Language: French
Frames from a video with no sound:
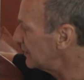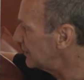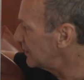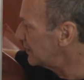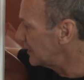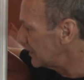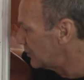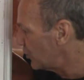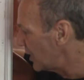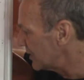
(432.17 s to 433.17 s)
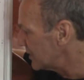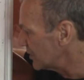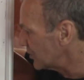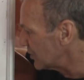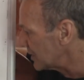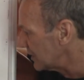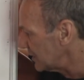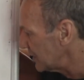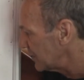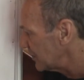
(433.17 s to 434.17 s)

1 moins racine de 5,